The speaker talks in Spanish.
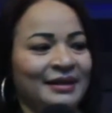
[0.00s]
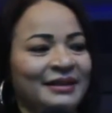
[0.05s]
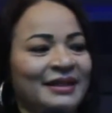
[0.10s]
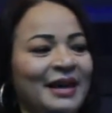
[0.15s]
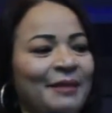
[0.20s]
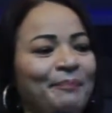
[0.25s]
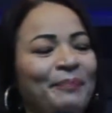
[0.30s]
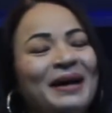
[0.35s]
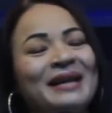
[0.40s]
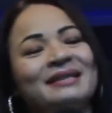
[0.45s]

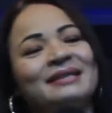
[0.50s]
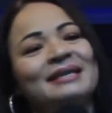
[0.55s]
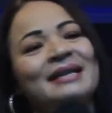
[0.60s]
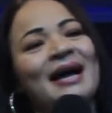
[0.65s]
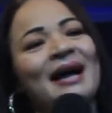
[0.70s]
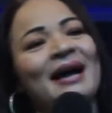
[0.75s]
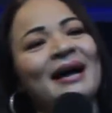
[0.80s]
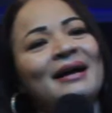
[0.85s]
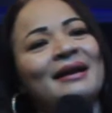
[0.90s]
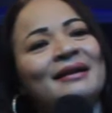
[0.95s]
de
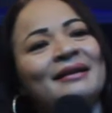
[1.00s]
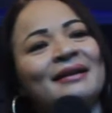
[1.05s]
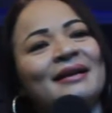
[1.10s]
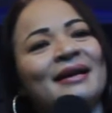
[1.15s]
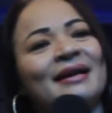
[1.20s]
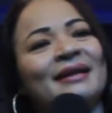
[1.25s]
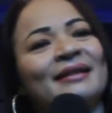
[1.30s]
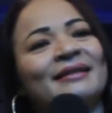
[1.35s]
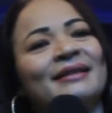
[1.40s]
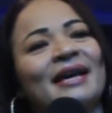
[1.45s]
pasar,
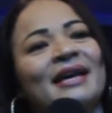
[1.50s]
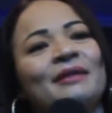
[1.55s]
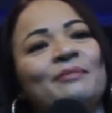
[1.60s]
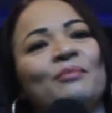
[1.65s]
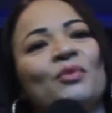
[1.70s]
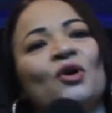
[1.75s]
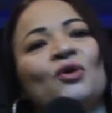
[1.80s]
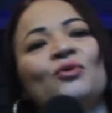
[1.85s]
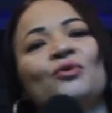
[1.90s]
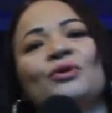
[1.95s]
de
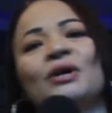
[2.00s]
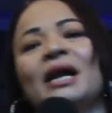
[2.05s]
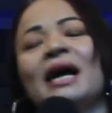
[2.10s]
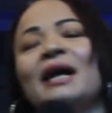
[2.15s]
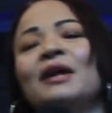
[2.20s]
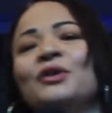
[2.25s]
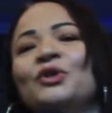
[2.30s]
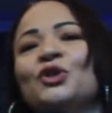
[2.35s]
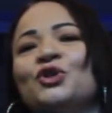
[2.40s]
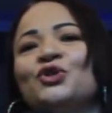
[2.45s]

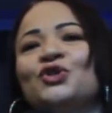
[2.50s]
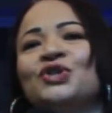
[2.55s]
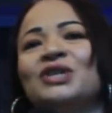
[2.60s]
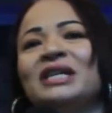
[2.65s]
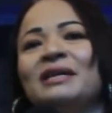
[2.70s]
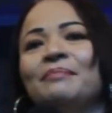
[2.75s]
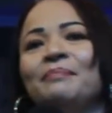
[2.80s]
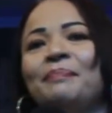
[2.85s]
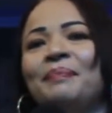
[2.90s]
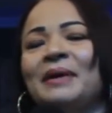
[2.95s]
involucrarnos
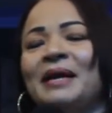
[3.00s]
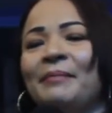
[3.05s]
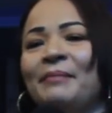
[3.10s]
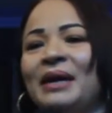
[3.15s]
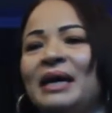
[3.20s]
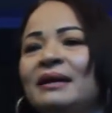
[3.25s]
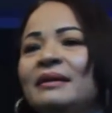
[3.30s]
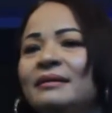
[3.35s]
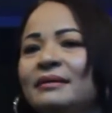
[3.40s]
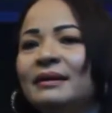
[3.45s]

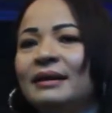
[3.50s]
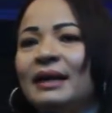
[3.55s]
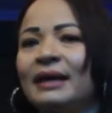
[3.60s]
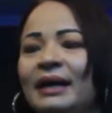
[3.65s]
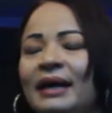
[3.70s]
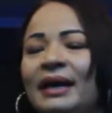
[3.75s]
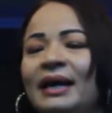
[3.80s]
simplemente